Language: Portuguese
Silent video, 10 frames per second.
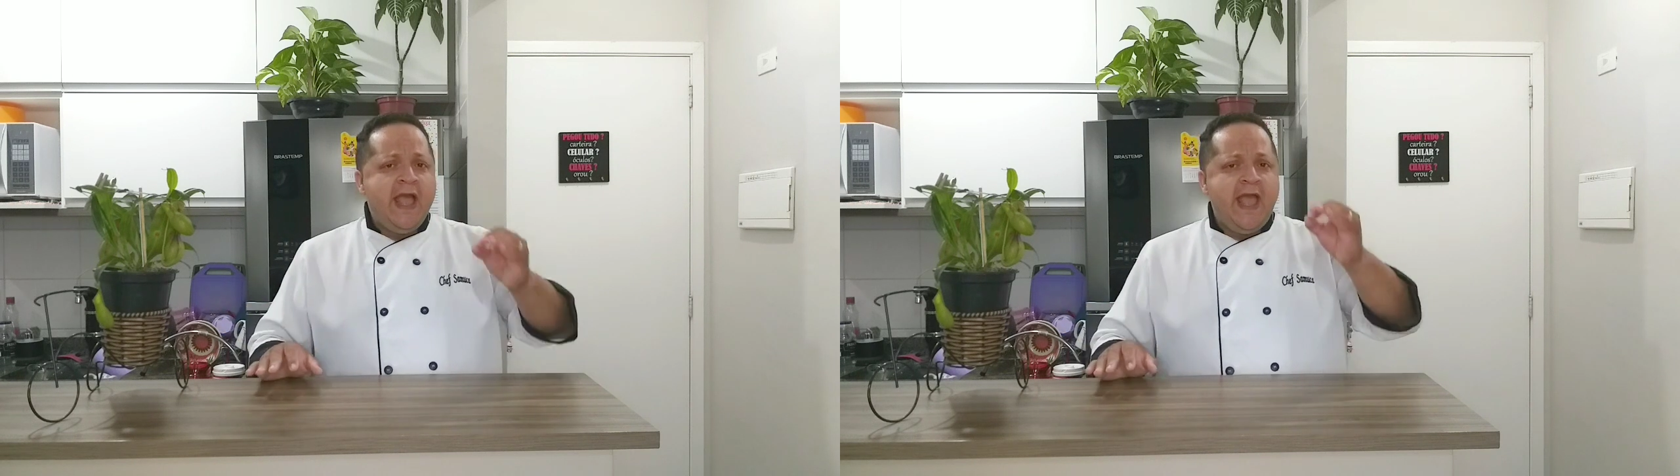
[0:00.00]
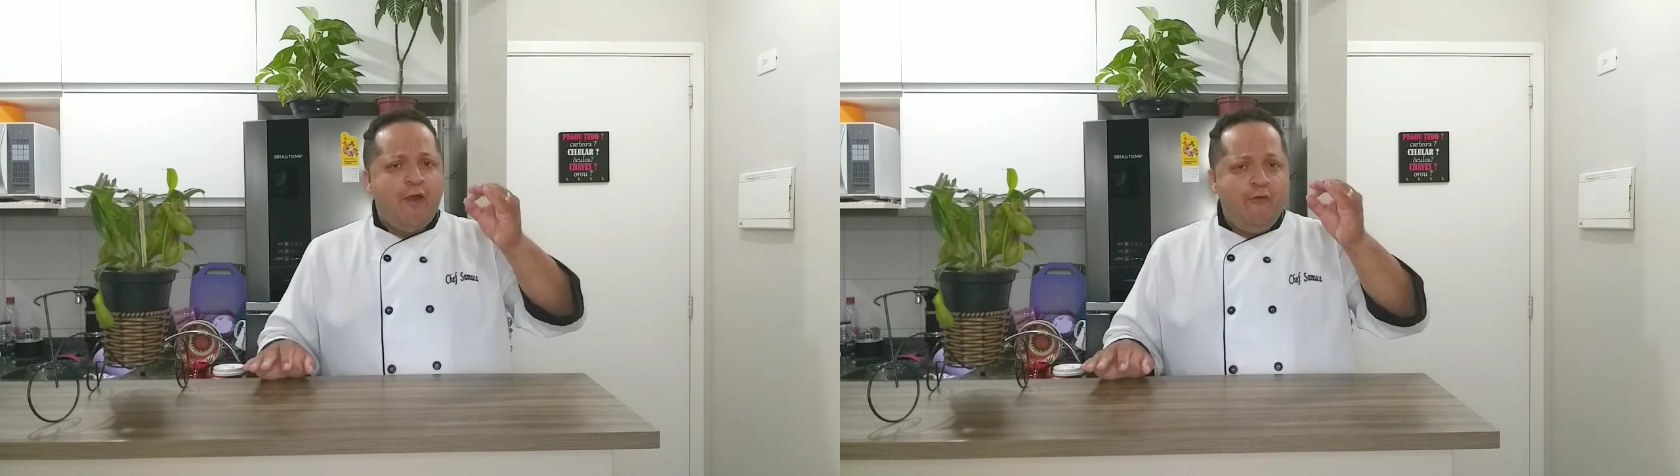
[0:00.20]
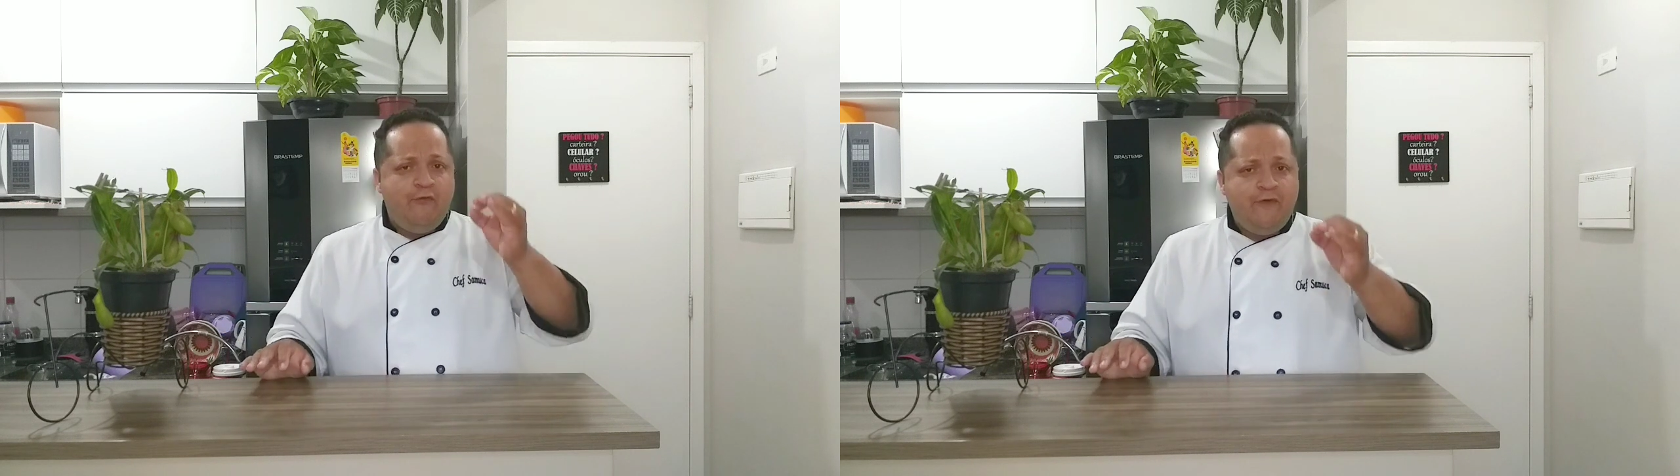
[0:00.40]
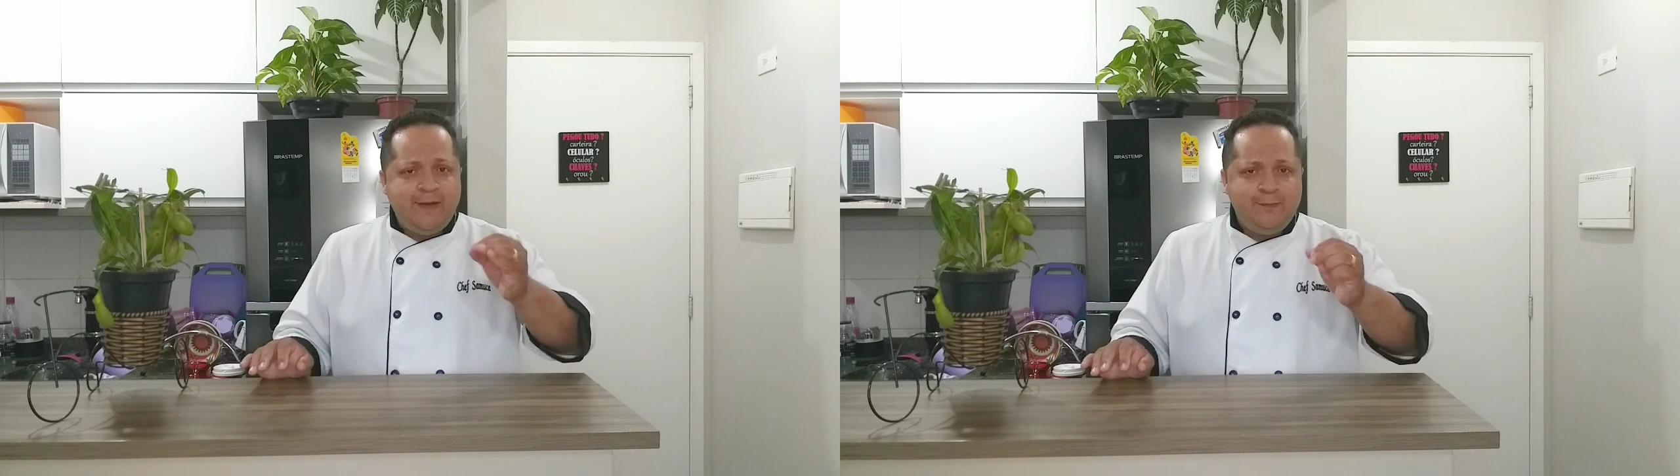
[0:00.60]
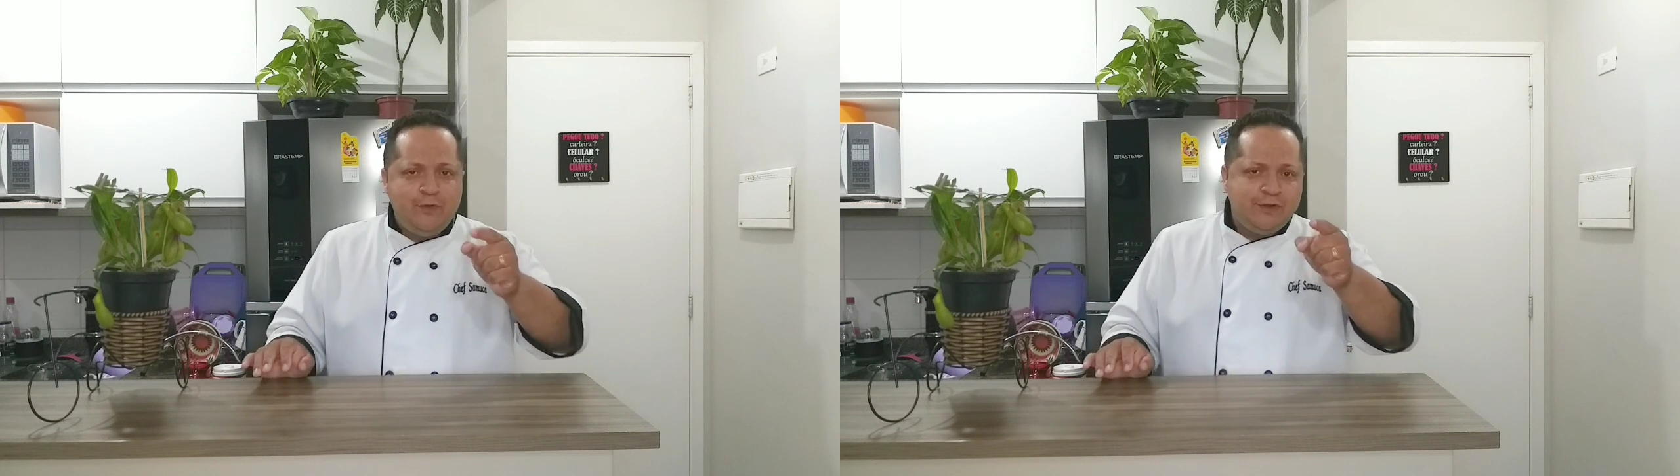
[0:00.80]
É um
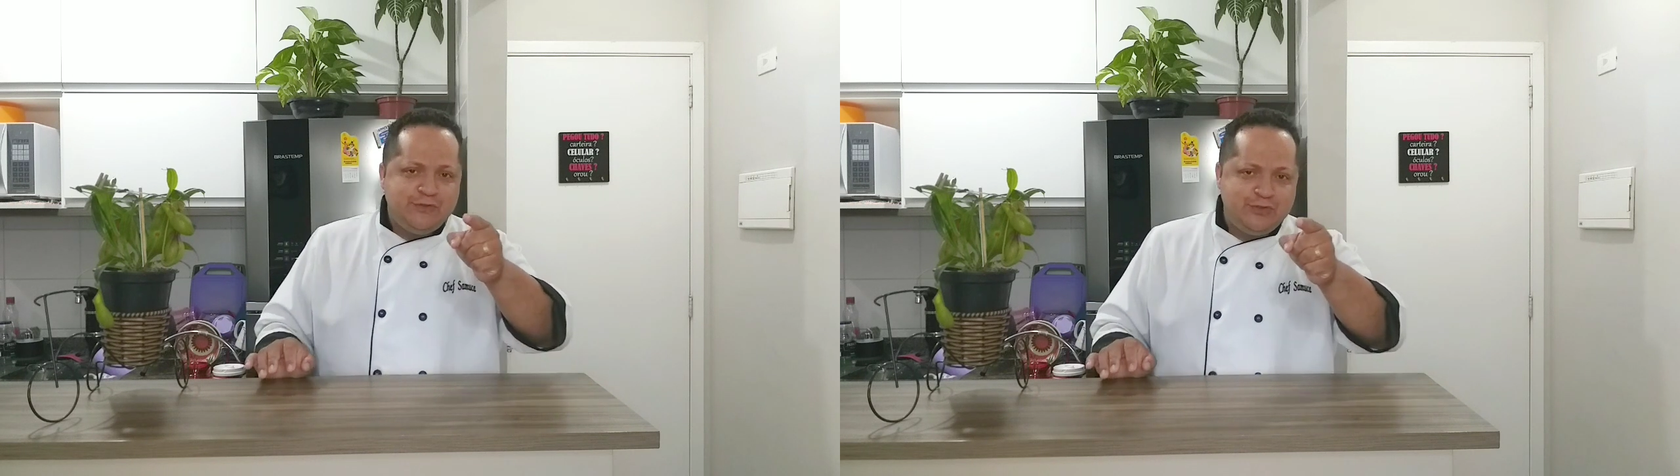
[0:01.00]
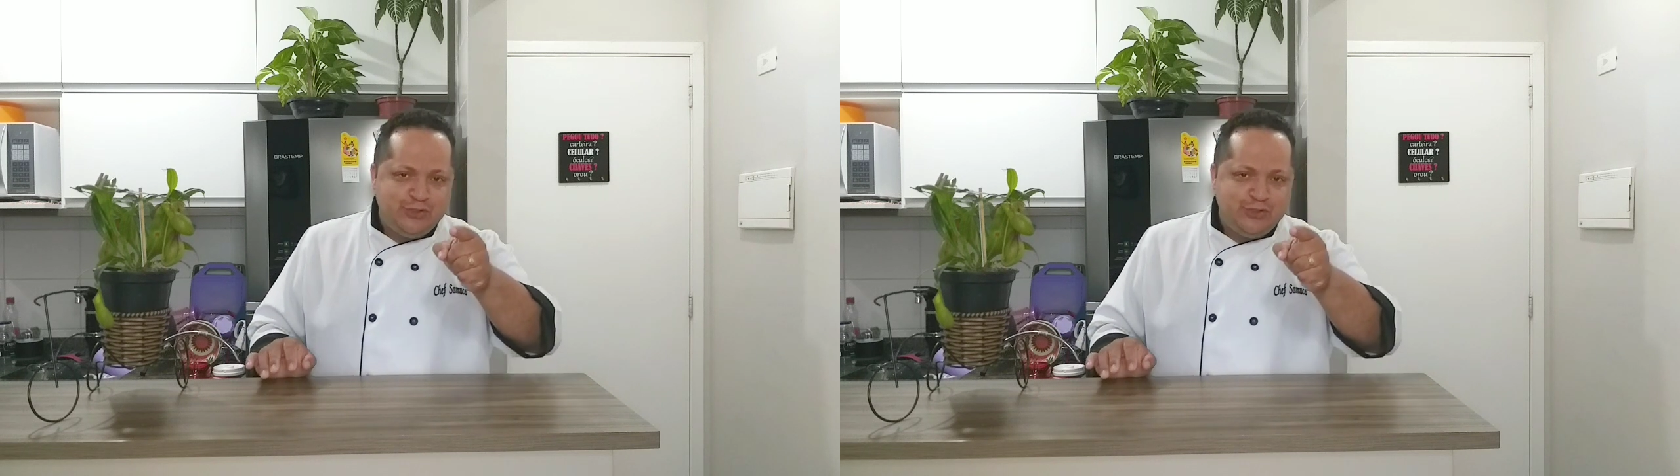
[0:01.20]
famoso